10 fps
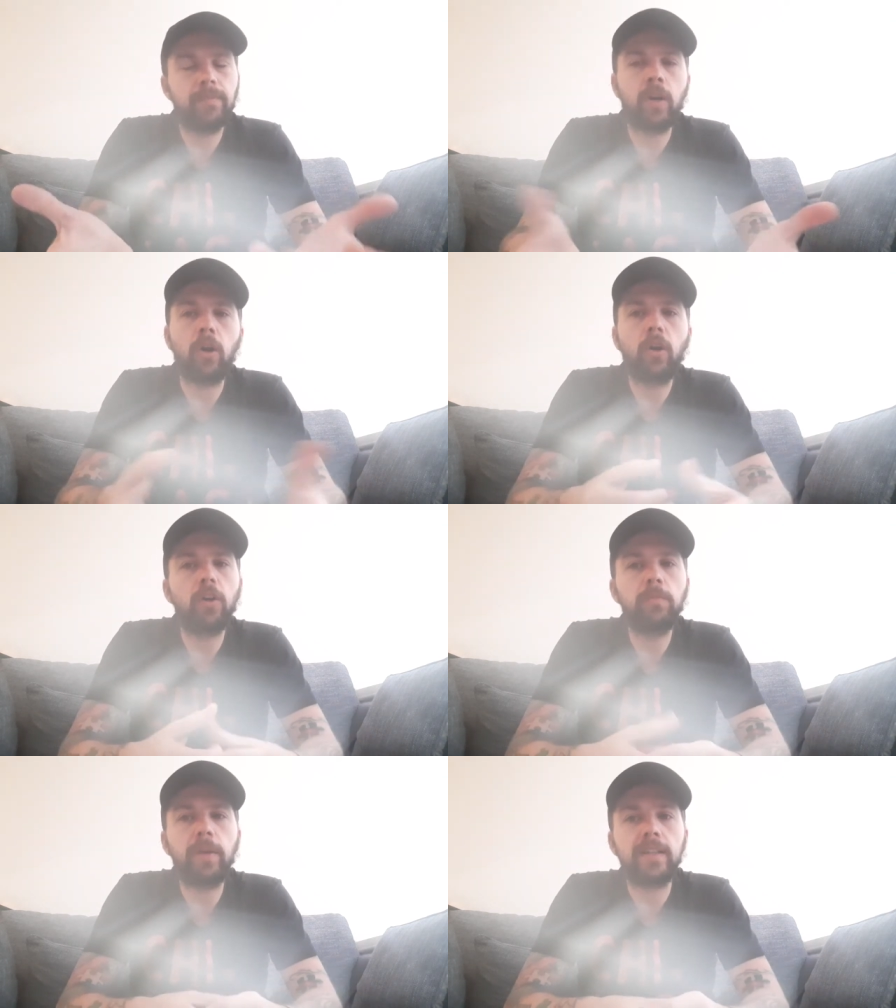en
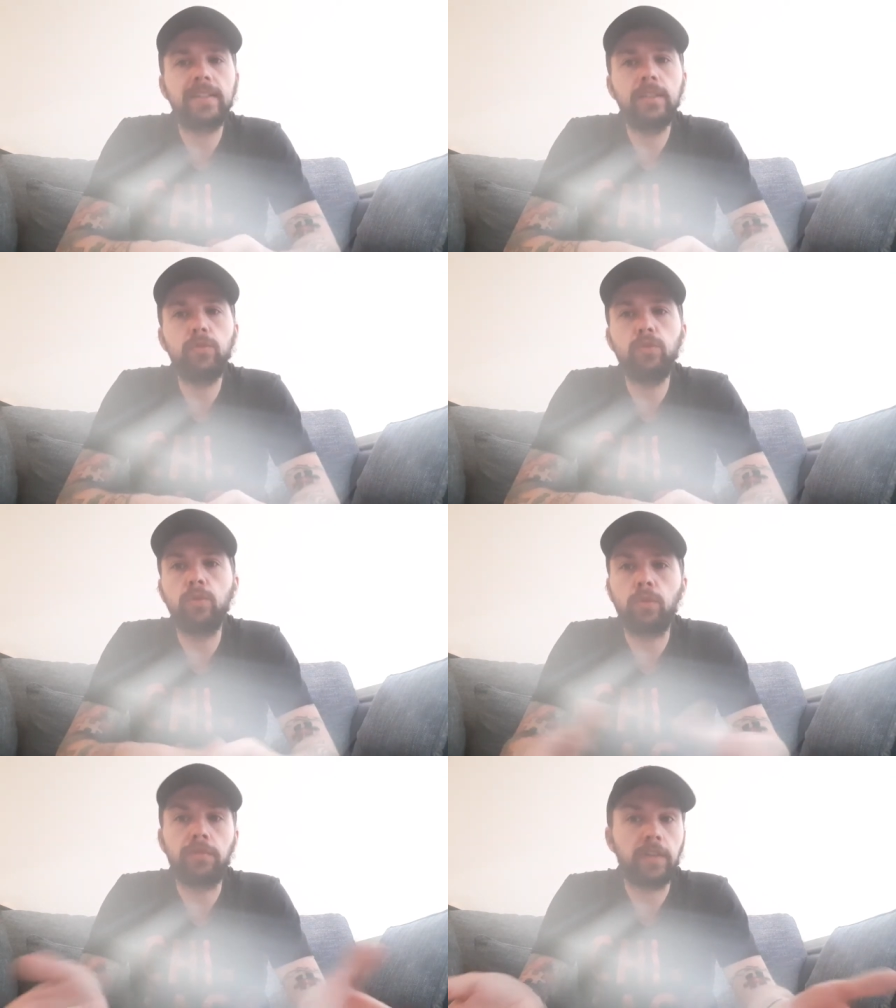grande partie dû
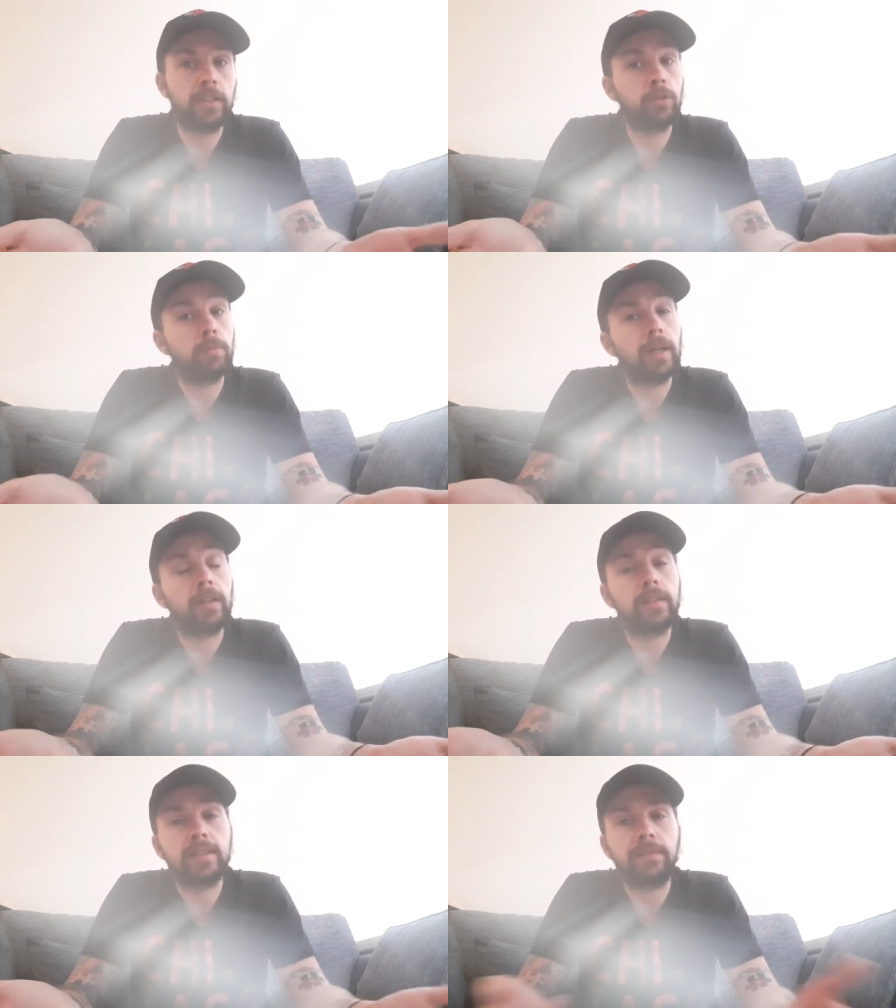au fait que
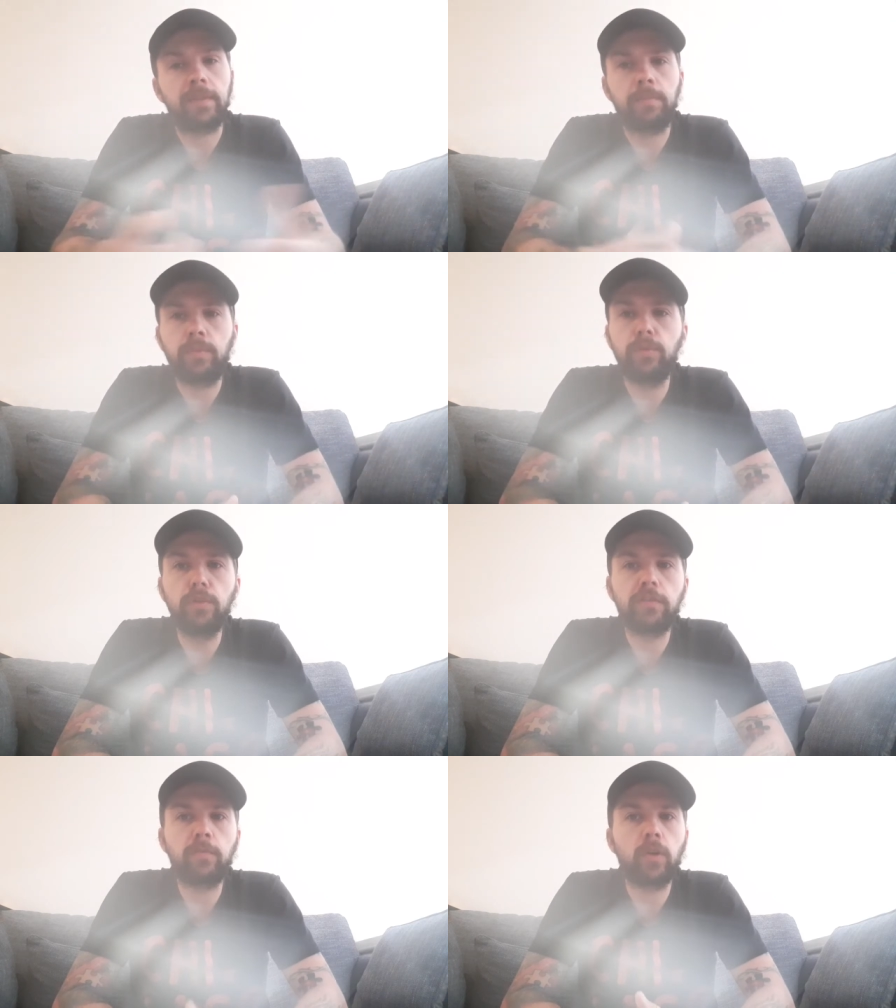bah, ça fait plus de
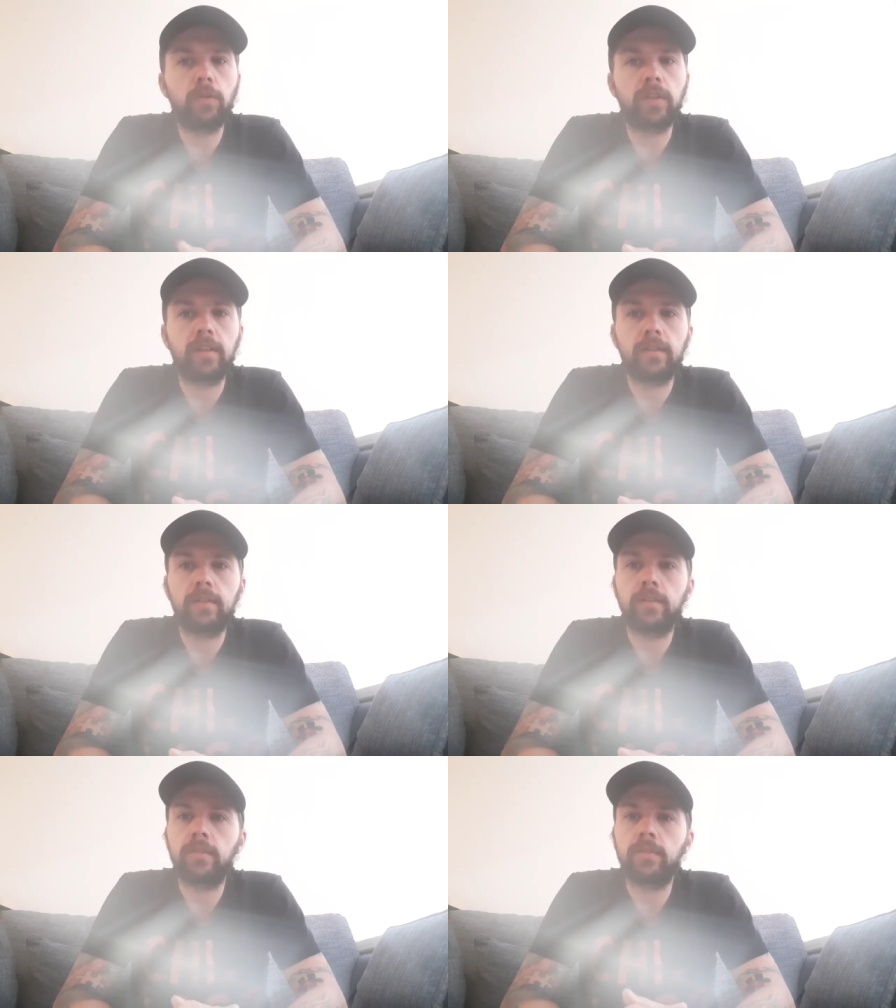9 mois qu'on
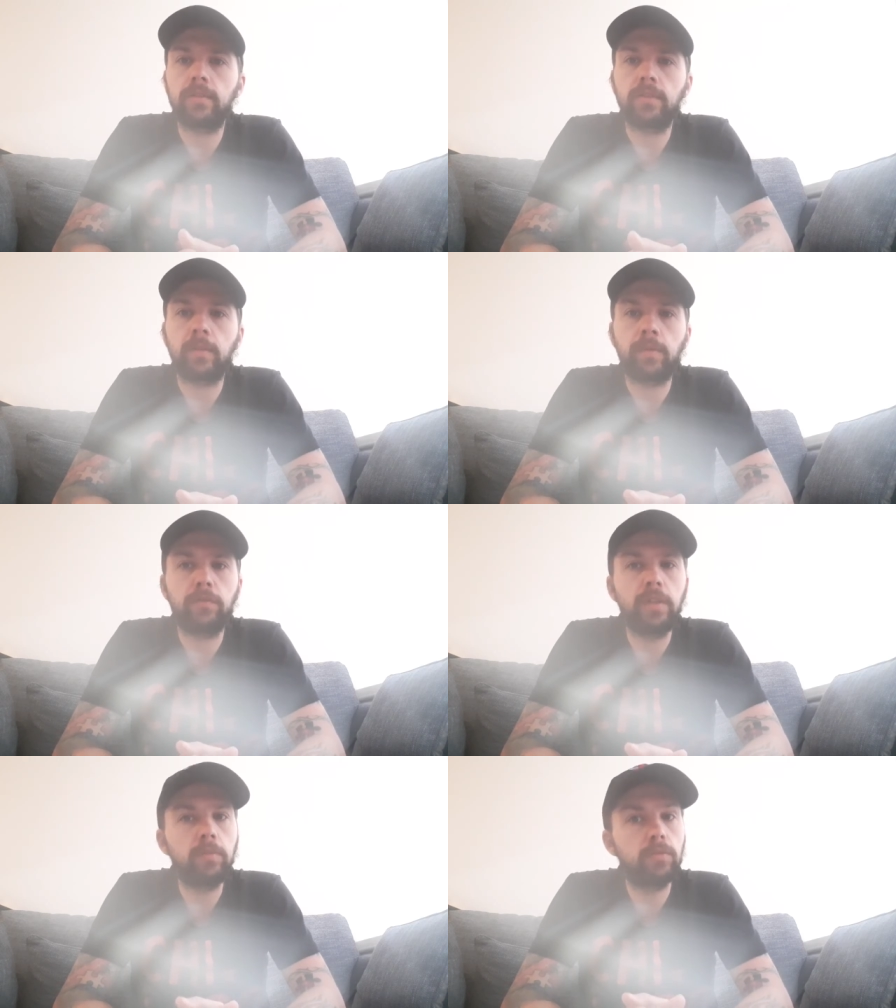n'a pas
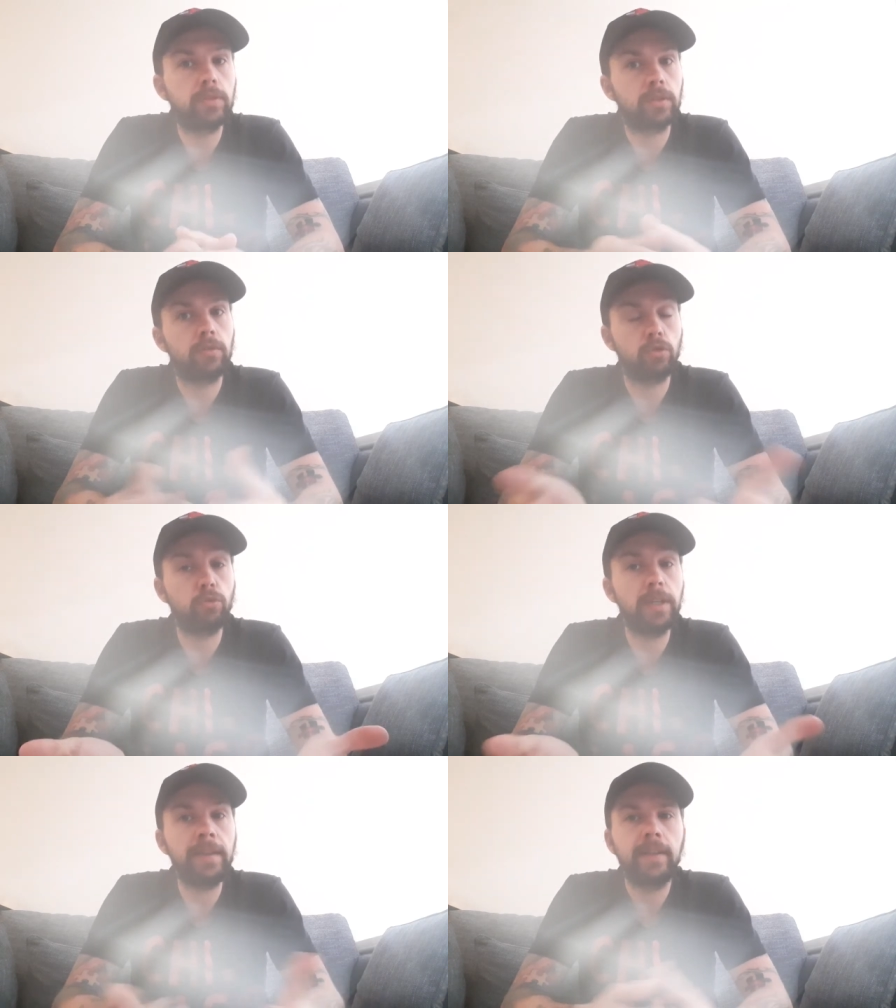vu les Bulls
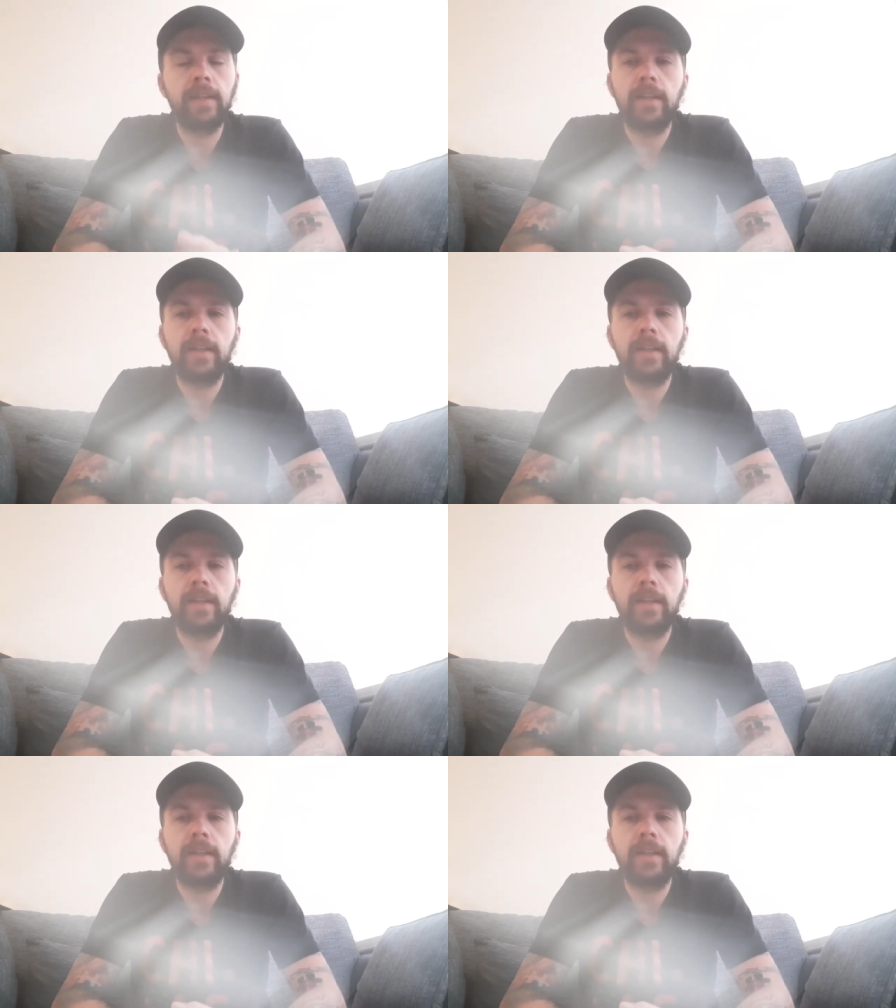jouer,